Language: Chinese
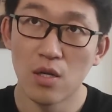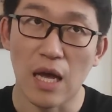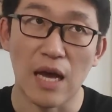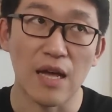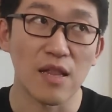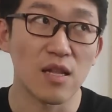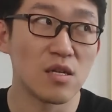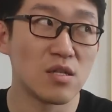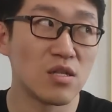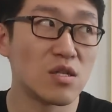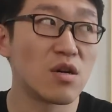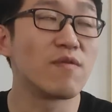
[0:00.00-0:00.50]

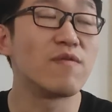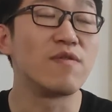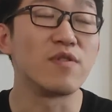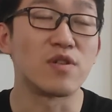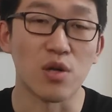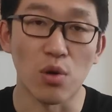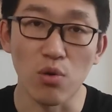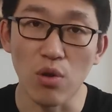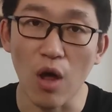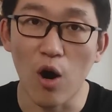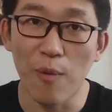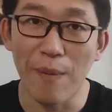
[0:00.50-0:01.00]
他的政府
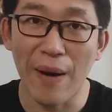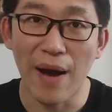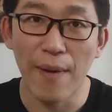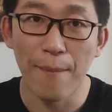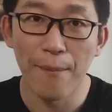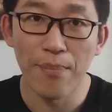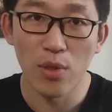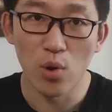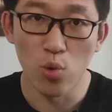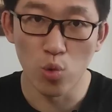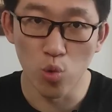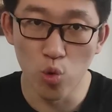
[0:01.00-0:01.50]
首脑
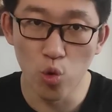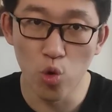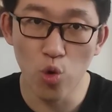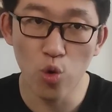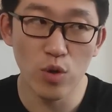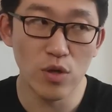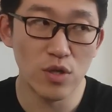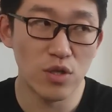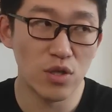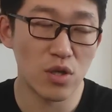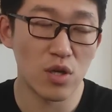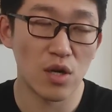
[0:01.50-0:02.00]
吧，无
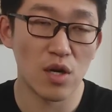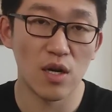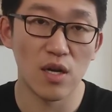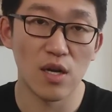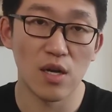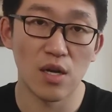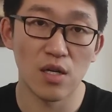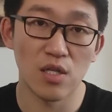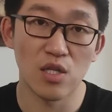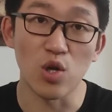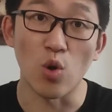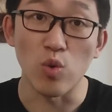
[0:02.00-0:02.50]
论
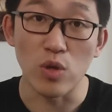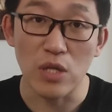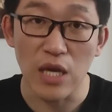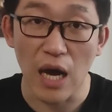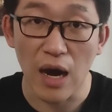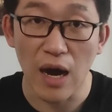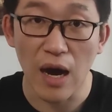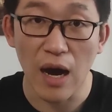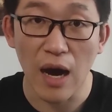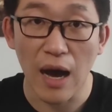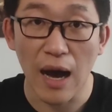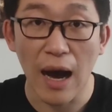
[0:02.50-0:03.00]
是首
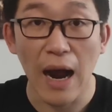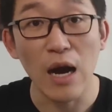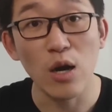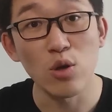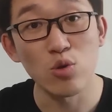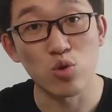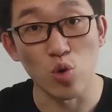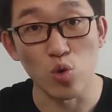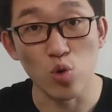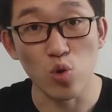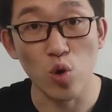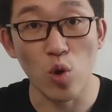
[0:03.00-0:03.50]
相啊，还
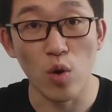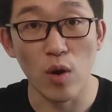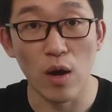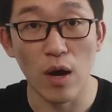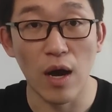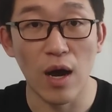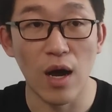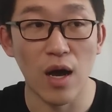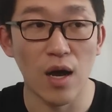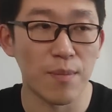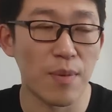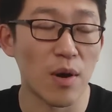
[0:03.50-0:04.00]
是总统
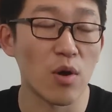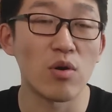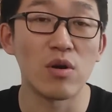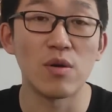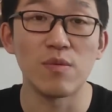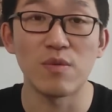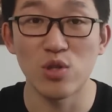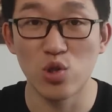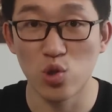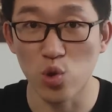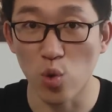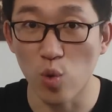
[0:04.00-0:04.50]
啊，包
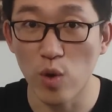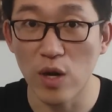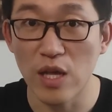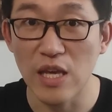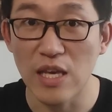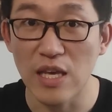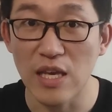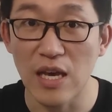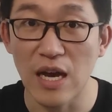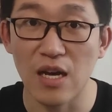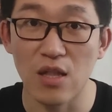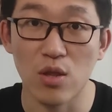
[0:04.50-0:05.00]
括什么总
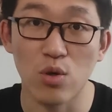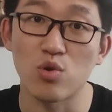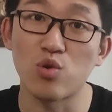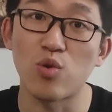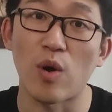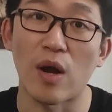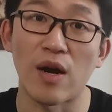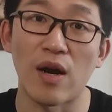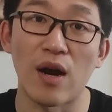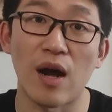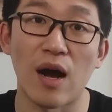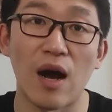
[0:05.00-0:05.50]
理呀，都
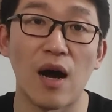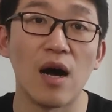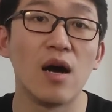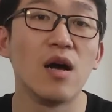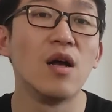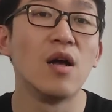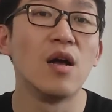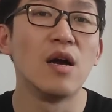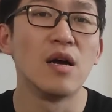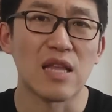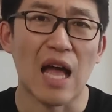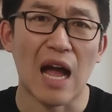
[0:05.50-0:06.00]
算上啊。
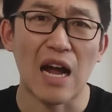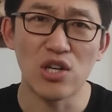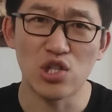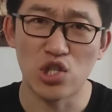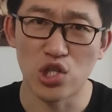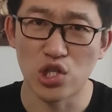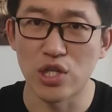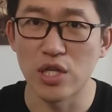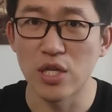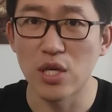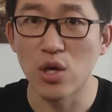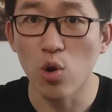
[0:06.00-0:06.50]
他
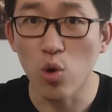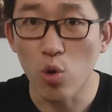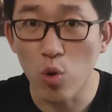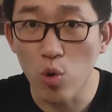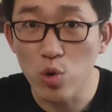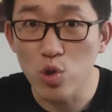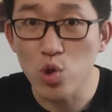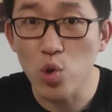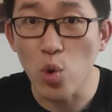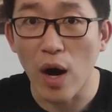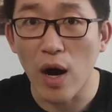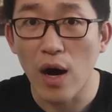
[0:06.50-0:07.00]
只是一个
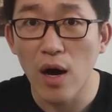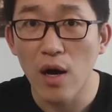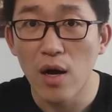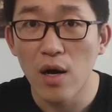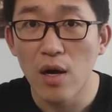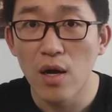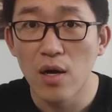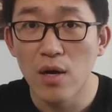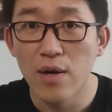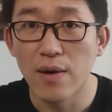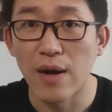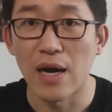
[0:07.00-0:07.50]
工作，
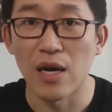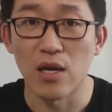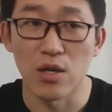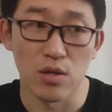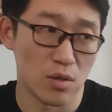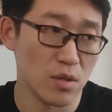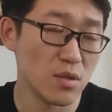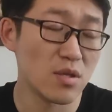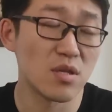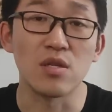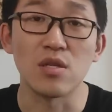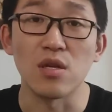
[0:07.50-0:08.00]
是吧？
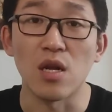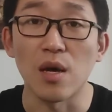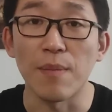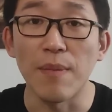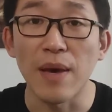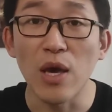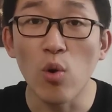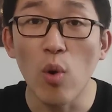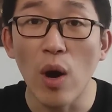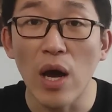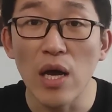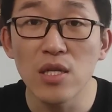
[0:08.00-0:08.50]
死了
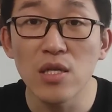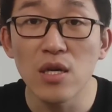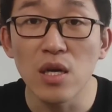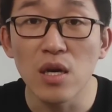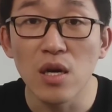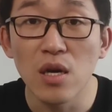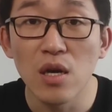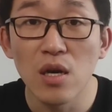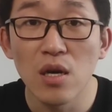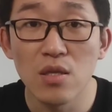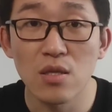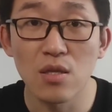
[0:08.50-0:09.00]
没关
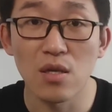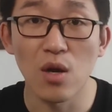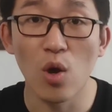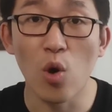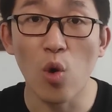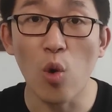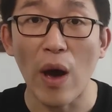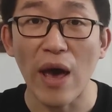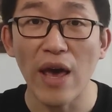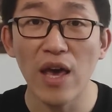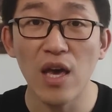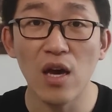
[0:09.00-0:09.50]
系，死
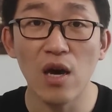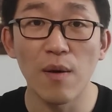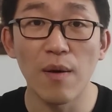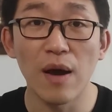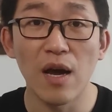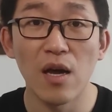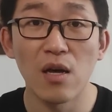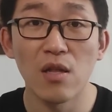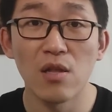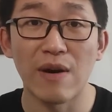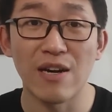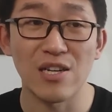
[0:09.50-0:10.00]
了换一个
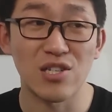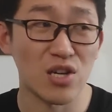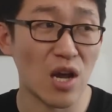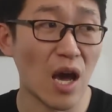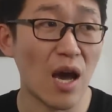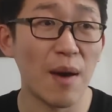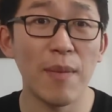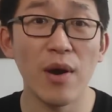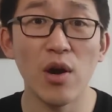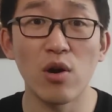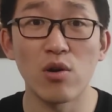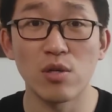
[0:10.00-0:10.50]
呗，对吧？
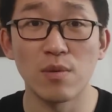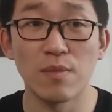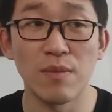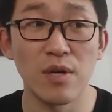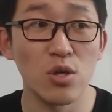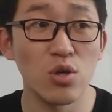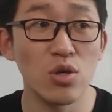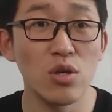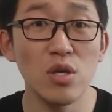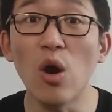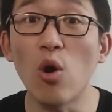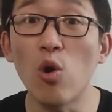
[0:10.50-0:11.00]
谁还没有什
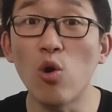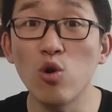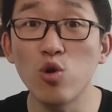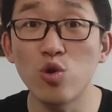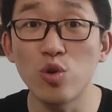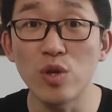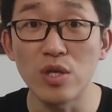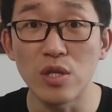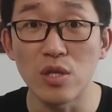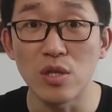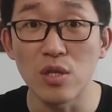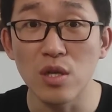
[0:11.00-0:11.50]
么因公
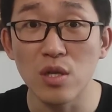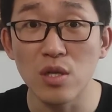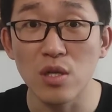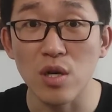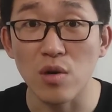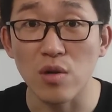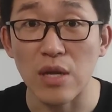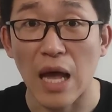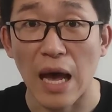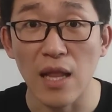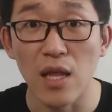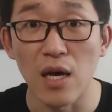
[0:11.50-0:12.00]
殉职的
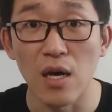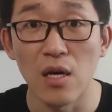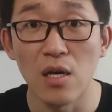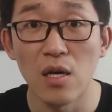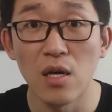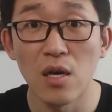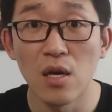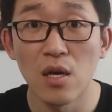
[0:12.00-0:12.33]
时候打呢？